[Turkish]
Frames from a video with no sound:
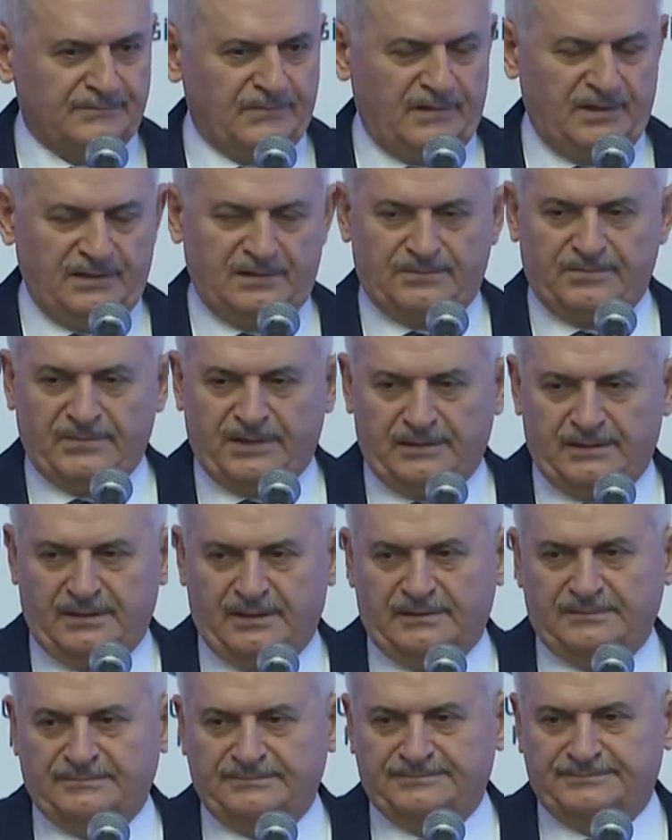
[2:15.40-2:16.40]

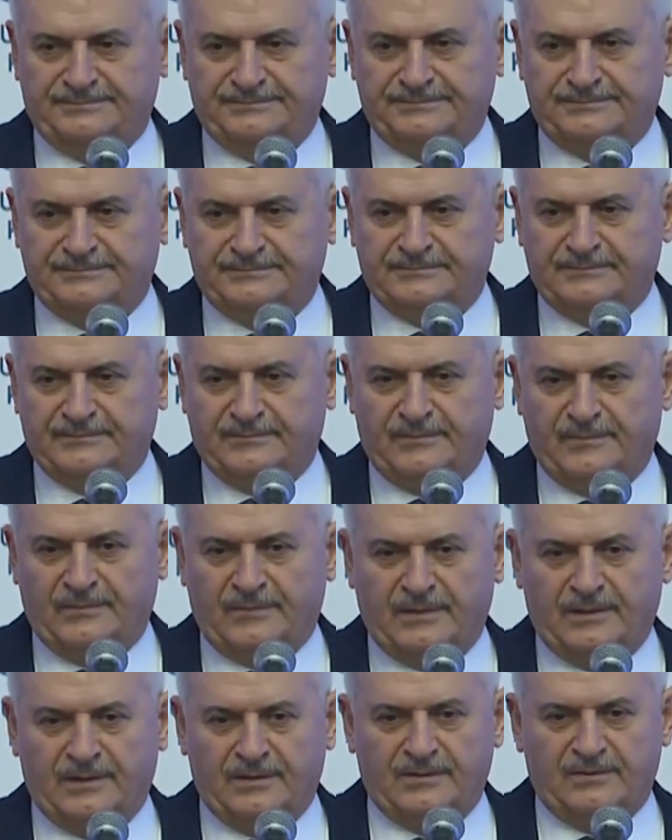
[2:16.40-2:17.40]
gitmeden,
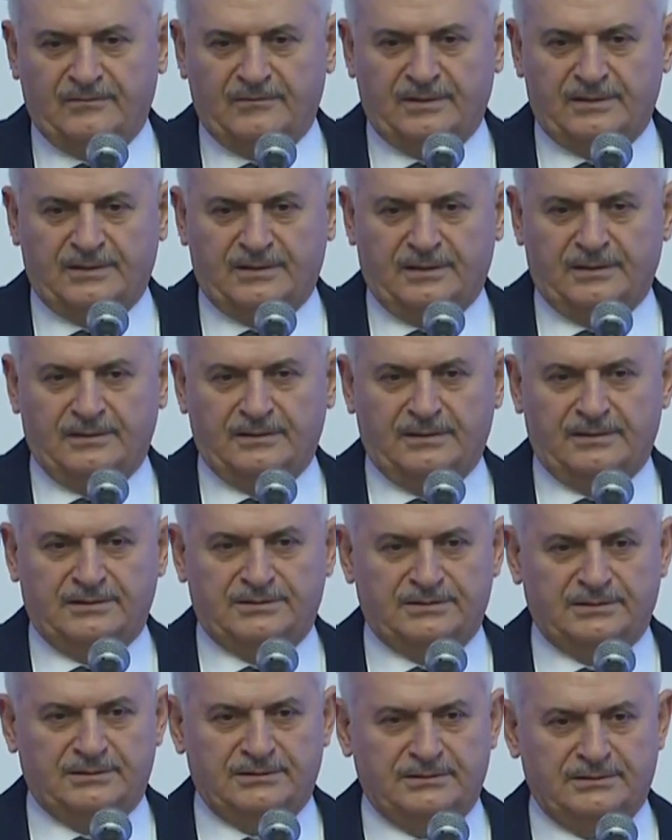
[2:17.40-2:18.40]

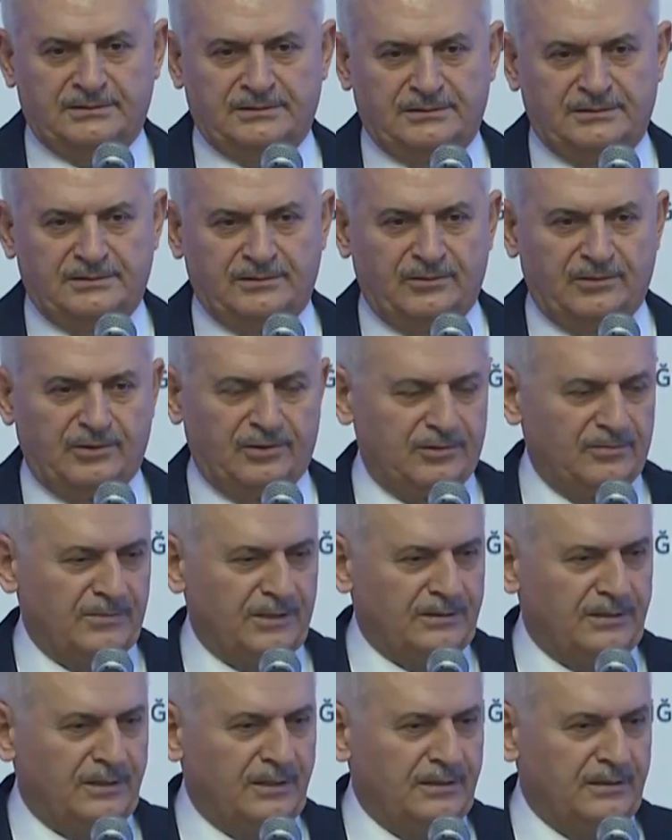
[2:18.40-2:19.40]
vatandaşın
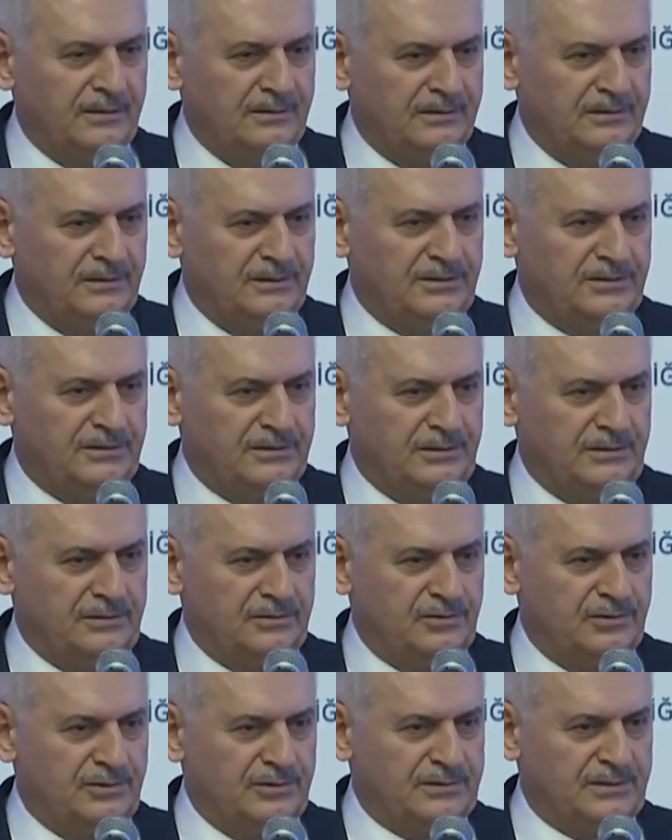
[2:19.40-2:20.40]
yormadan işini
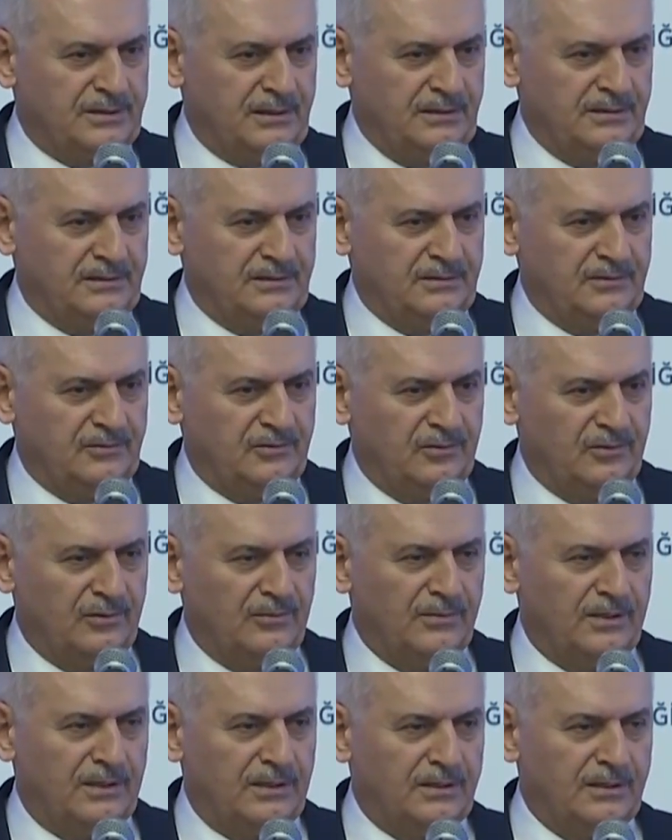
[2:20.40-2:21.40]
çözen
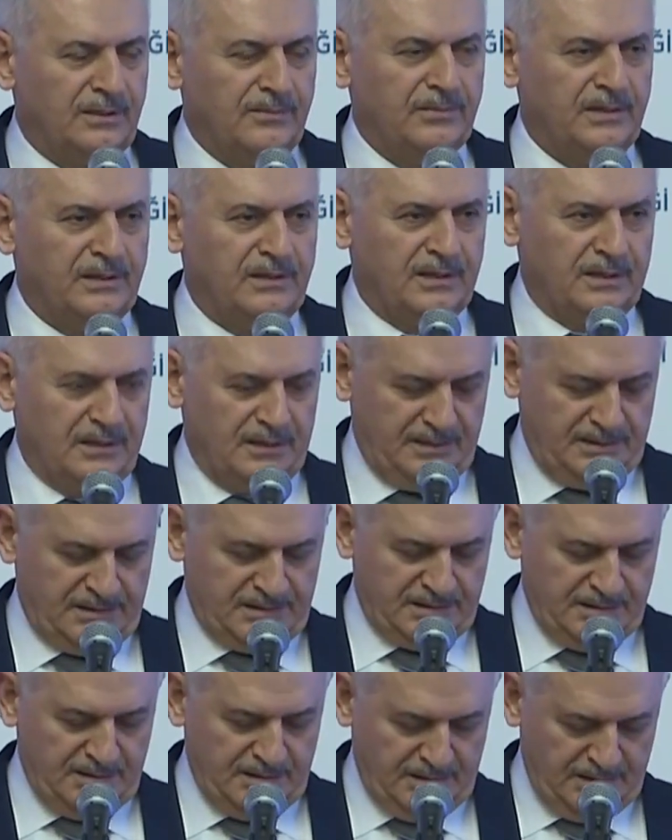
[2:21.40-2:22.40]
kurumlardan bir
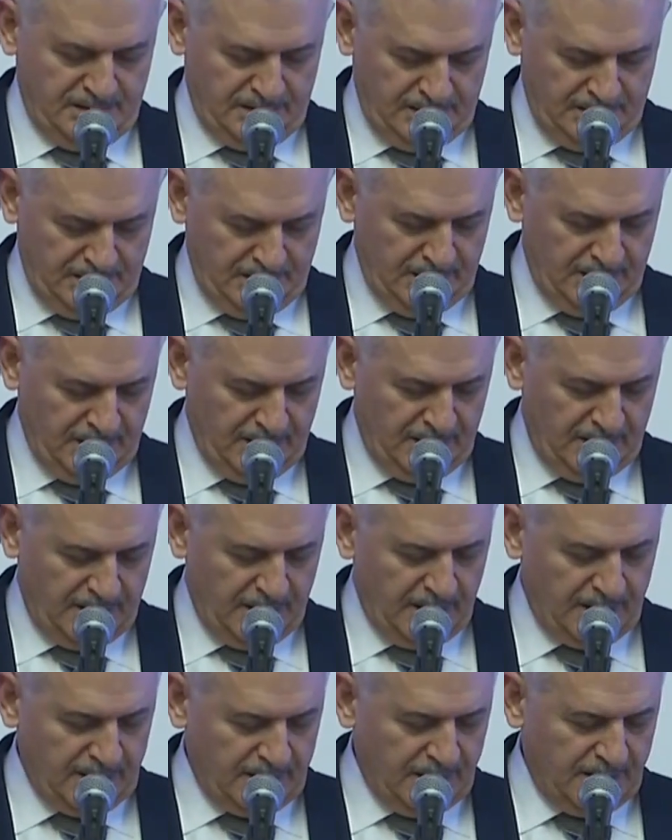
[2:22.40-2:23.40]
tanesi.
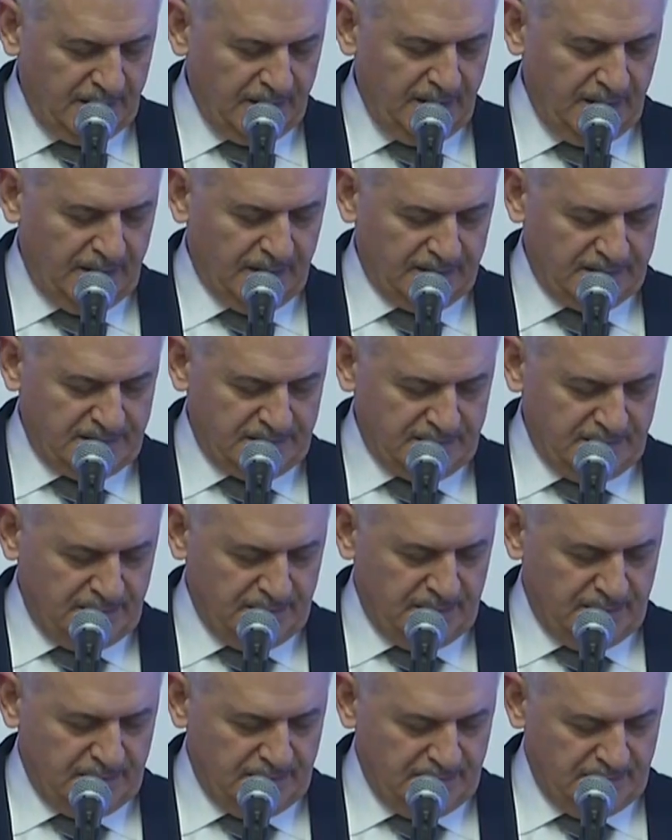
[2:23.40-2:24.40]
Tek de değil
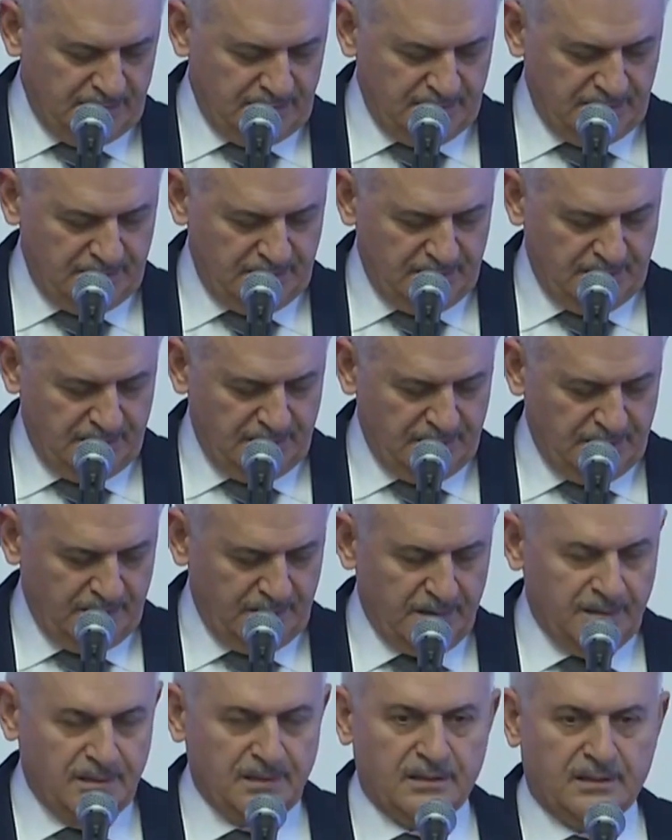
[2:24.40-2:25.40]
aslında
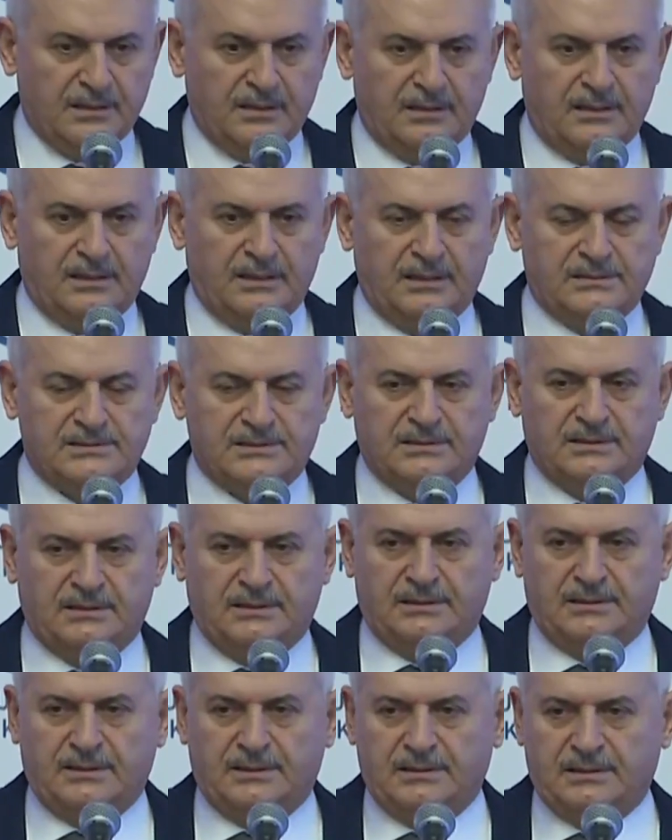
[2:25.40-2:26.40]

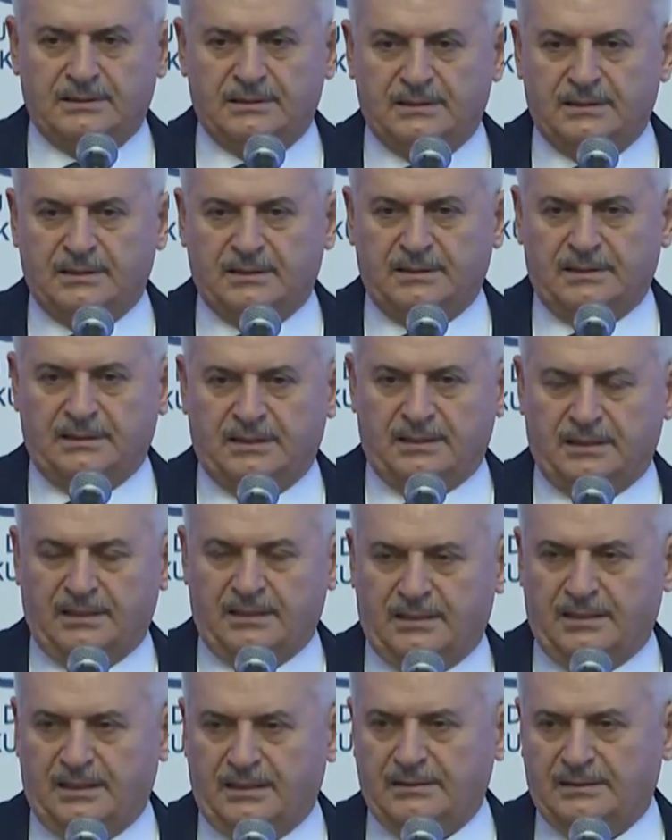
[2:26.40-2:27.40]
anayasaya yine
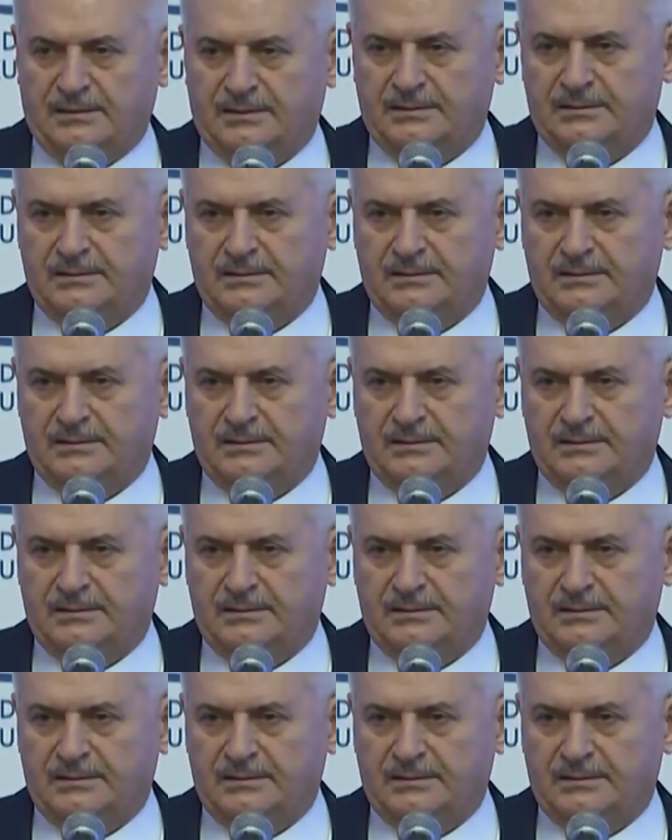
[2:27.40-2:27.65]
giren